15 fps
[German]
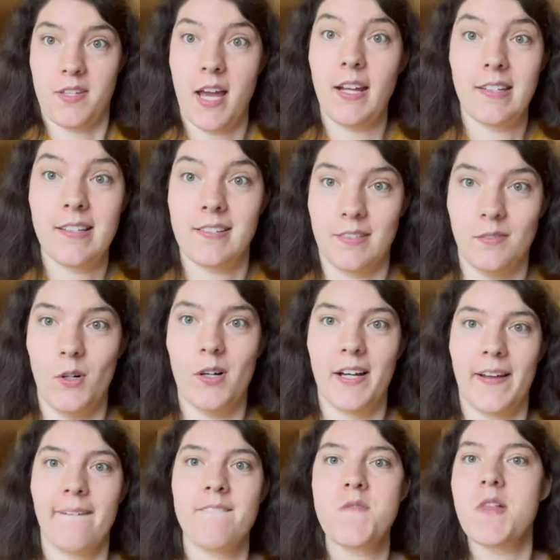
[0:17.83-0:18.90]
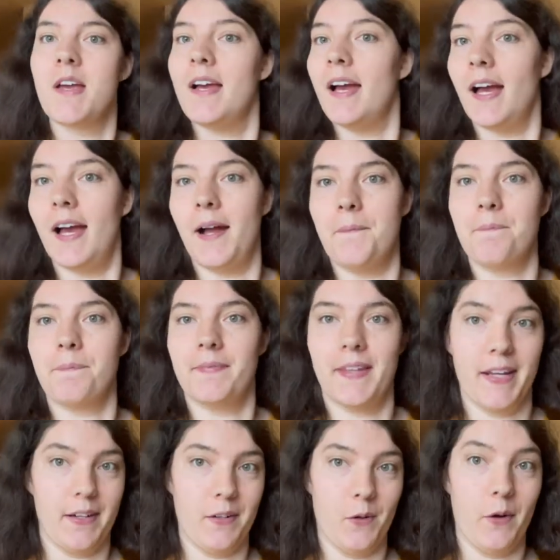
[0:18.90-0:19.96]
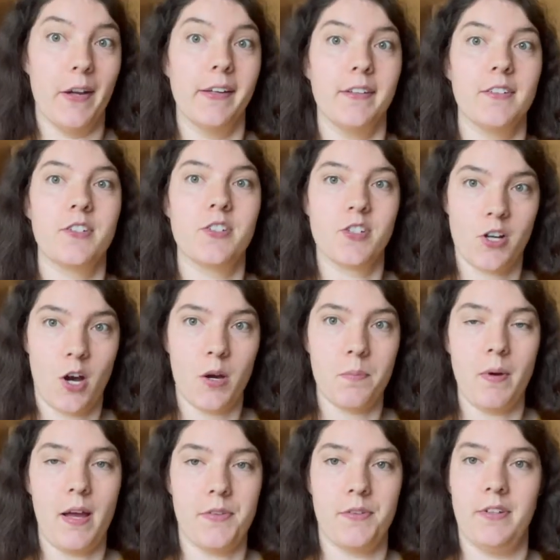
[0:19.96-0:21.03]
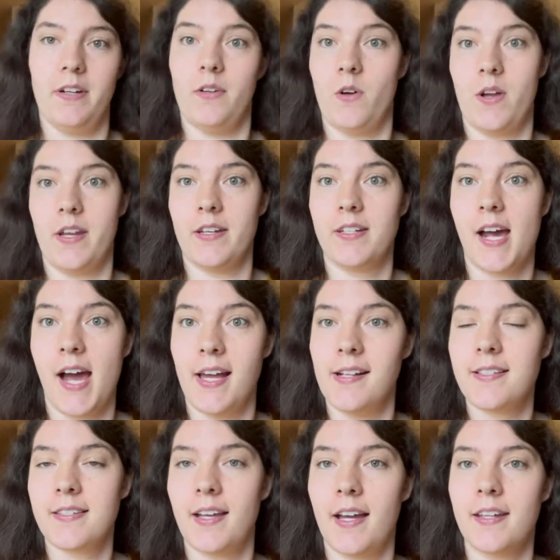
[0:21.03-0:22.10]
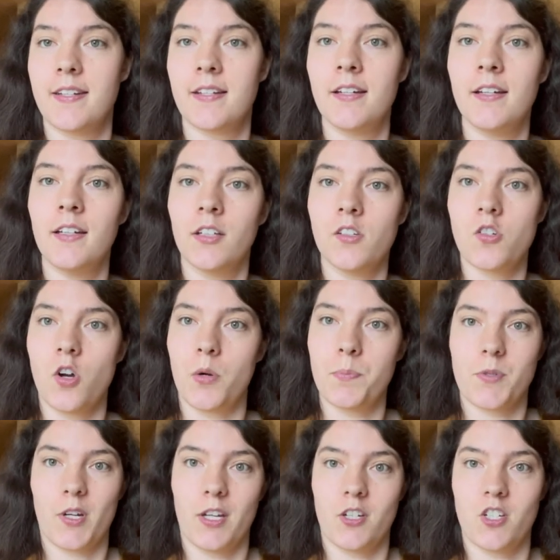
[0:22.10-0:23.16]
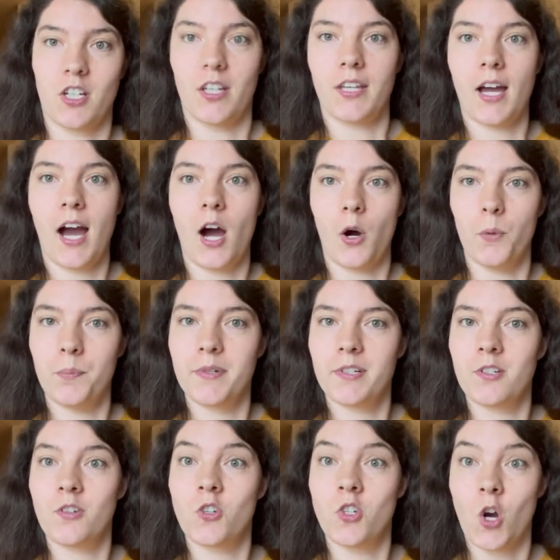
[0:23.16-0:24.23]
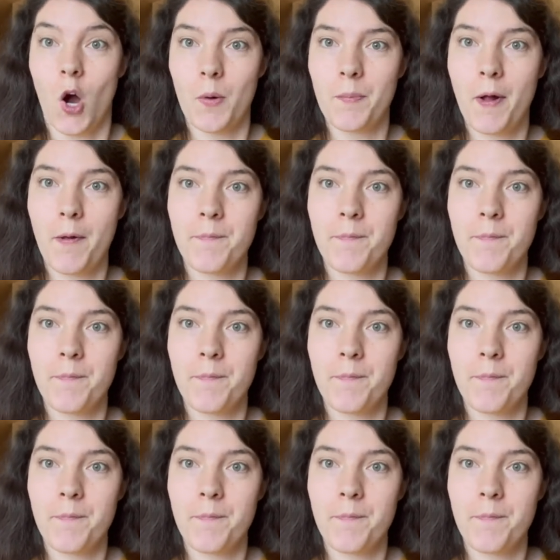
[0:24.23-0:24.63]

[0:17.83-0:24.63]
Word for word: Ja, dieser Woche ähm, einen neuen Job, also einen neuen Teilzeitjob, Schrägstrich Hauptjob.